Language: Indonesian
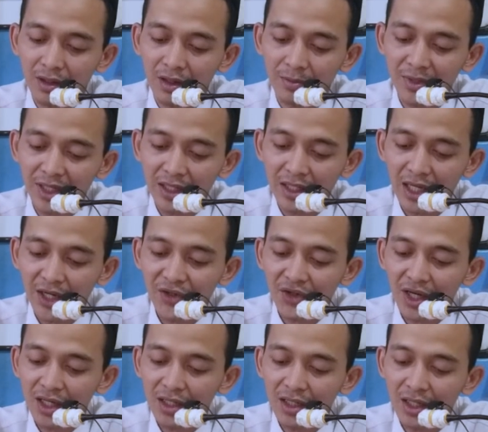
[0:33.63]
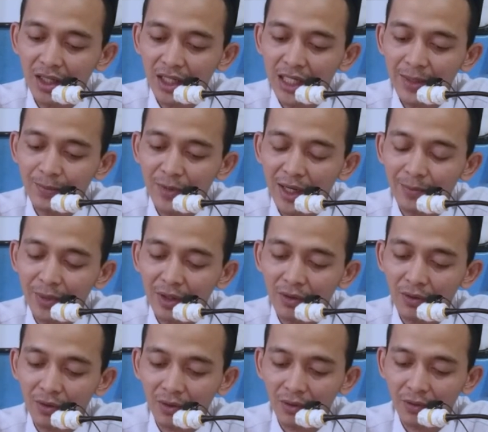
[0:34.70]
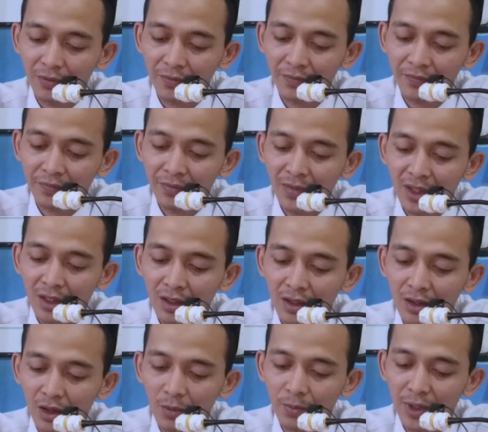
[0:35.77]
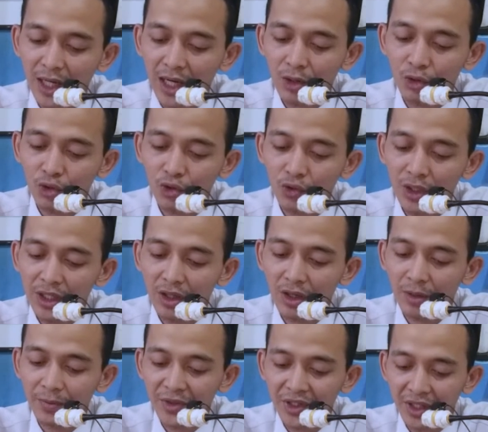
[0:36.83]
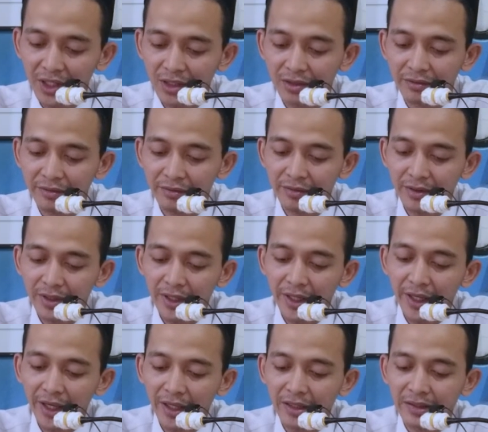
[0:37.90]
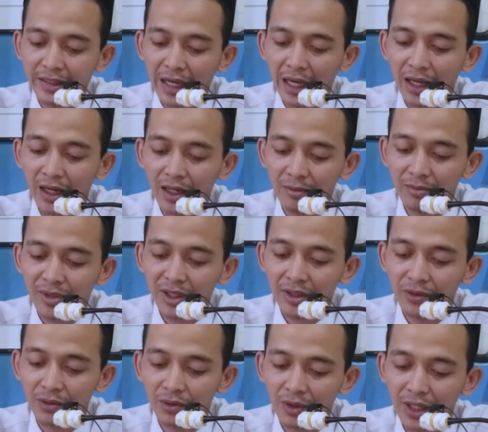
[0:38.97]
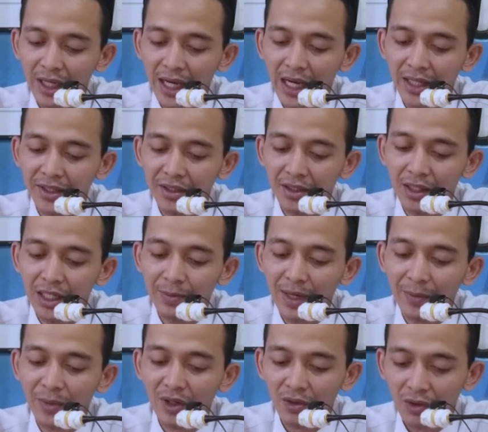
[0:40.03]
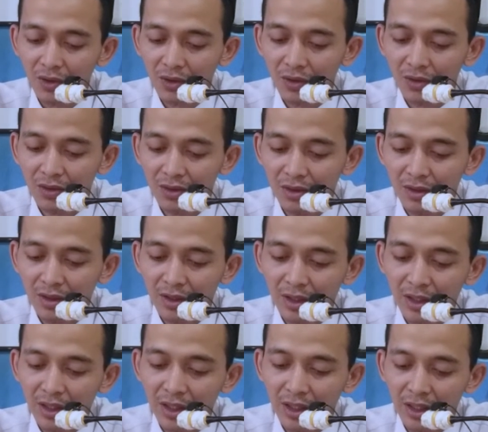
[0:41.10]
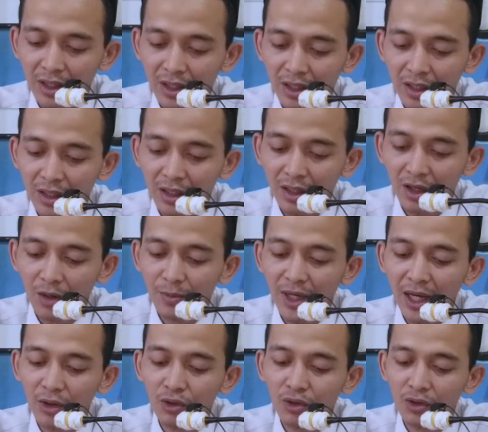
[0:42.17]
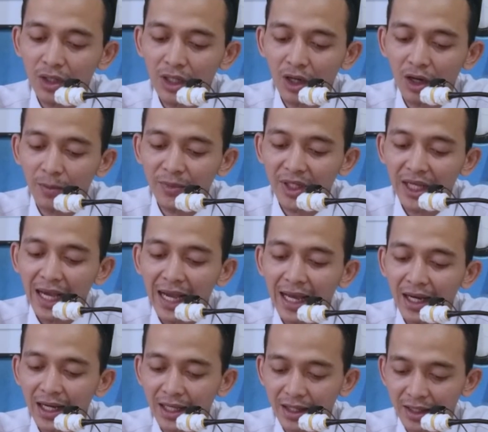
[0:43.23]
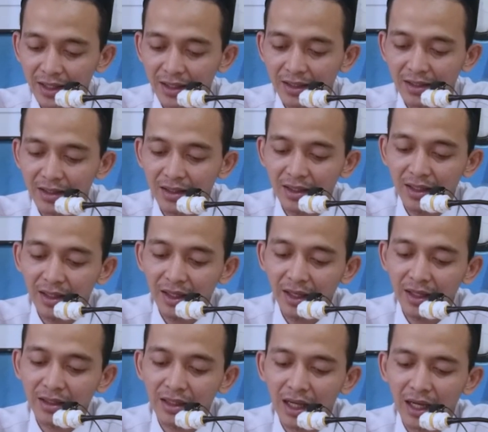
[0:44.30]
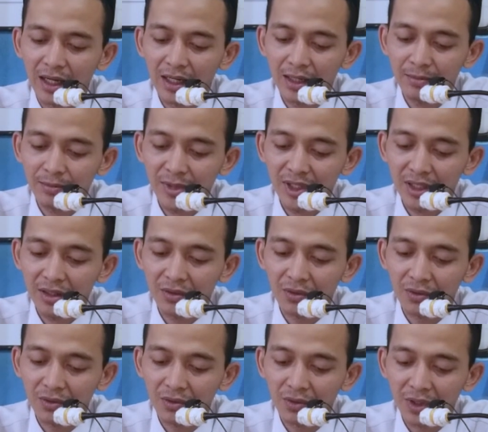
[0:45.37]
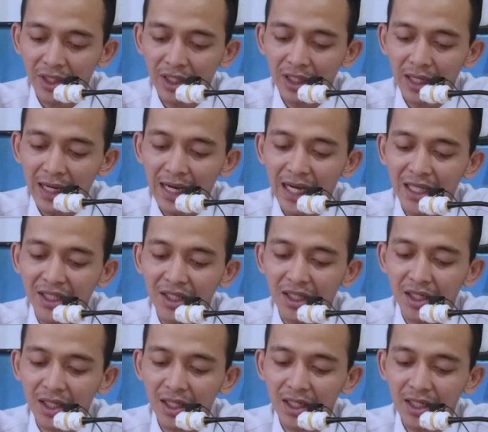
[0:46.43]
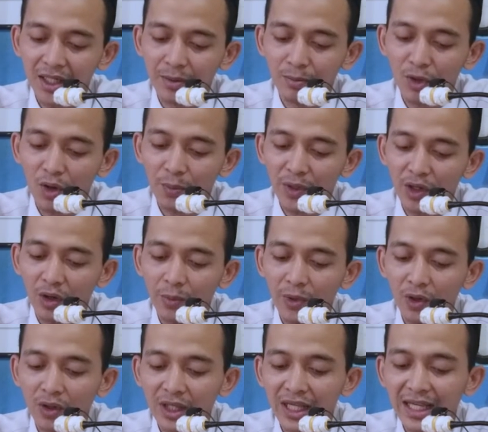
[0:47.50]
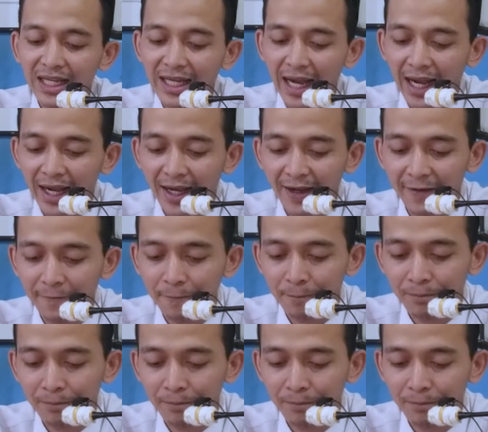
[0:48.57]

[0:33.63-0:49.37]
khamsata asyain ing limang perkara qabla husuli khamsin ing dalem sedurunge hasil limang perkara e, qabla husuli khamsi halatin ing dalem sedurunge hasil limo pira-pira tingkah